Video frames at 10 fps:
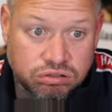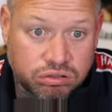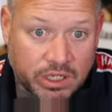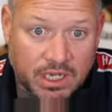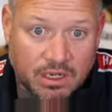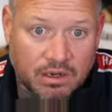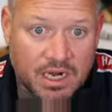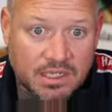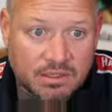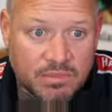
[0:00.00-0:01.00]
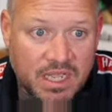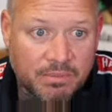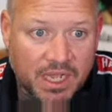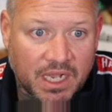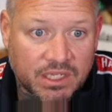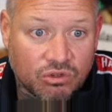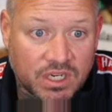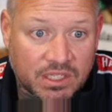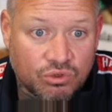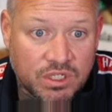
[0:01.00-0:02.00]
ja, alles im Leben erreicht.
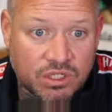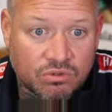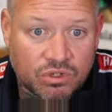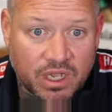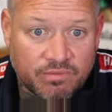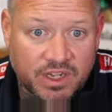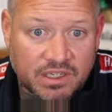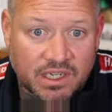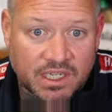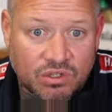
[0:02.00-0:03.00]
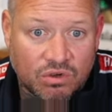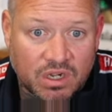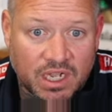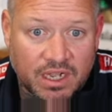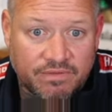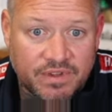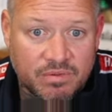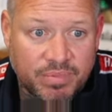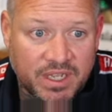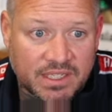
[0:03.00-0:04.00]
Kontakt zu Giese und zu einem weiteren Rechtsrocker will
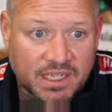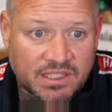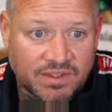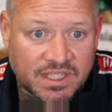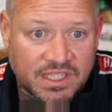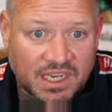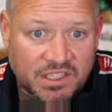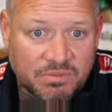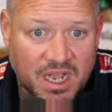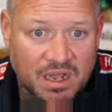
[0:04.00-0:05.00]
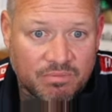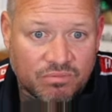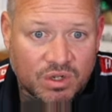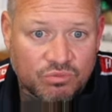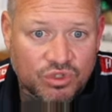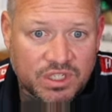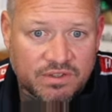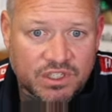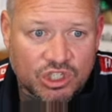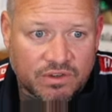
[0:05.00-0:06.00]
P. seit 20 Jahren nicht mehr haben.
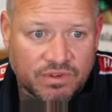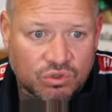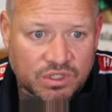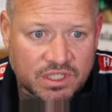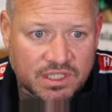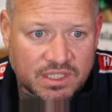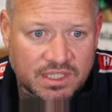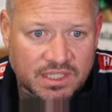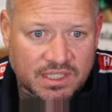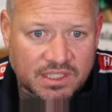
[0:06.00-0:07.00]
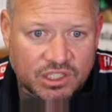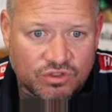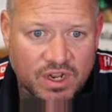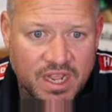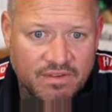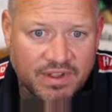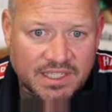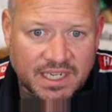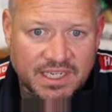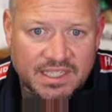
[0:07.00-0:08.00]
Musikwissenschaftler Thorsten Hinrich sieht das kritisch. Wenn
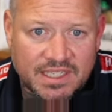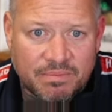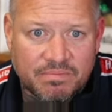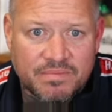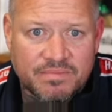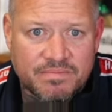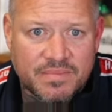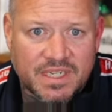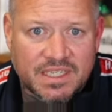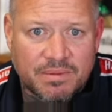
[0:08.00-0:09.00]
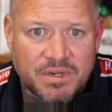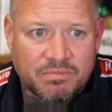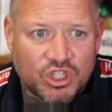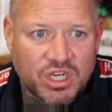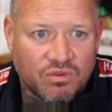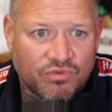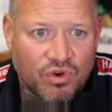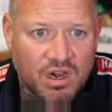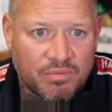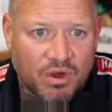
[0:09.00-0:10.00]
seine gesamten, gesammelten Bestellungen
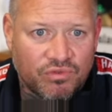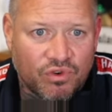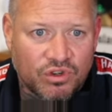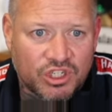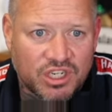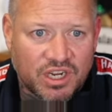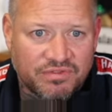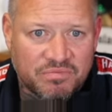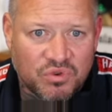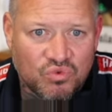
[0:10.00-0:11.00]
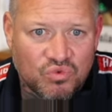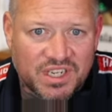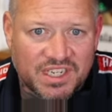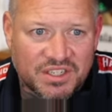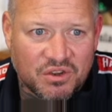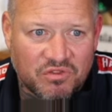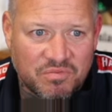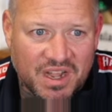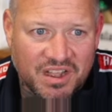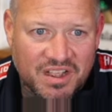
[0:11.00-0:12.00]
vor allem auf Freundschaften beruhen, dann ist er
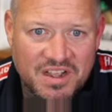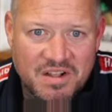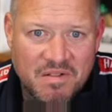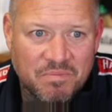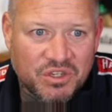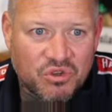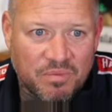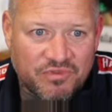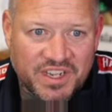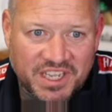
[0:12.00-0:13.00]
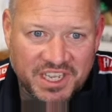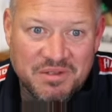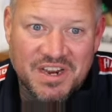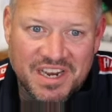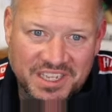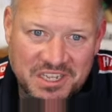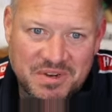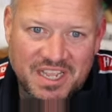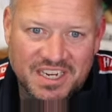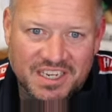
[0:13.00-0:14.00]
offenbar mit Köpfen der Creme de la Creme
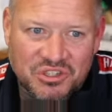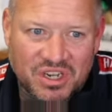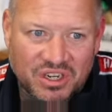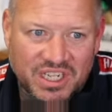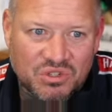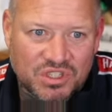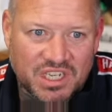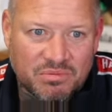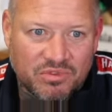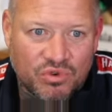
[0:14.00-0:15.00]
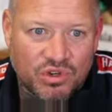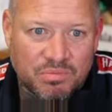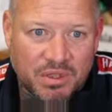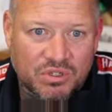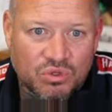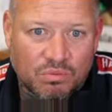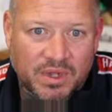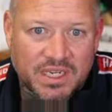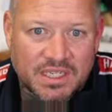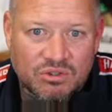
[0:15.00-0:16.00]
der internationalen Rechtsrockszene befreundet. P. betont,
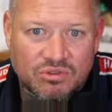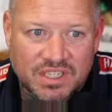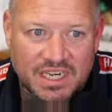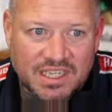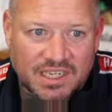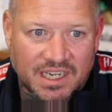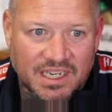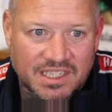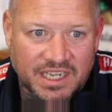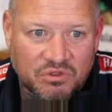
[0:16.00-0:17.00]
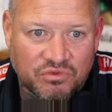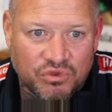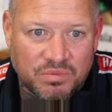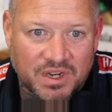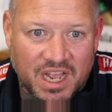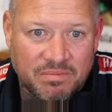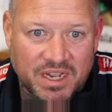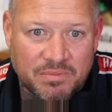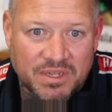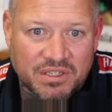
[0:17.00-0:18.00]
meine Gesinnung ist alles andere als recht und führt mit an.
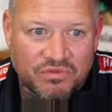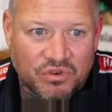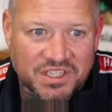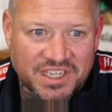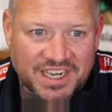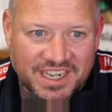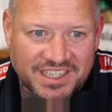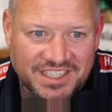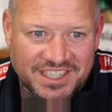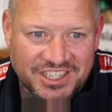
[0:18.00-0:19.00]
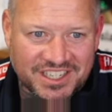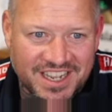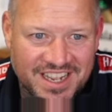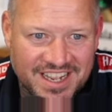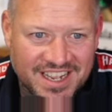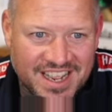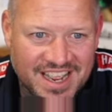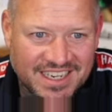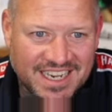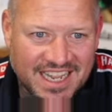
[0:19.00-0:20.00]
Meine beste Freundin ist eine argentinische
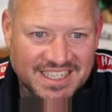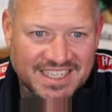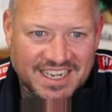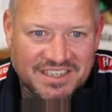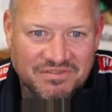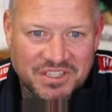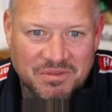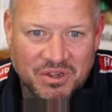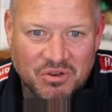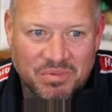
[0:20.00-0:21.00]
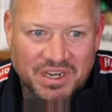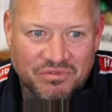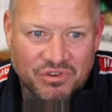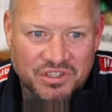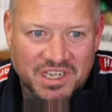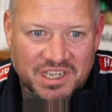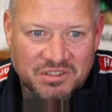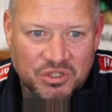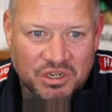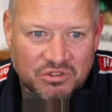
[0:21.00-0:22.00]
Transaktivistin. Mein kompletter Freundeskreis
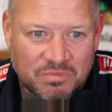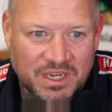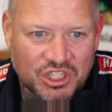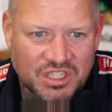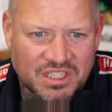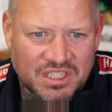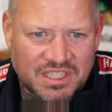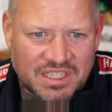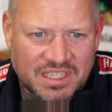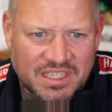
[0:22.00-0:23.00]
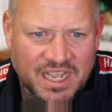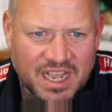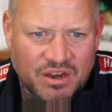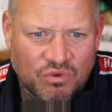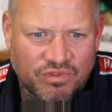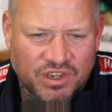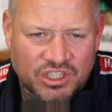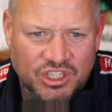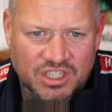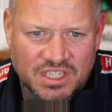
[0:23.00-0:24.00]
besteht aus Menschen, der
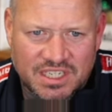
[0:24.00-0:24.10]
hannoverischen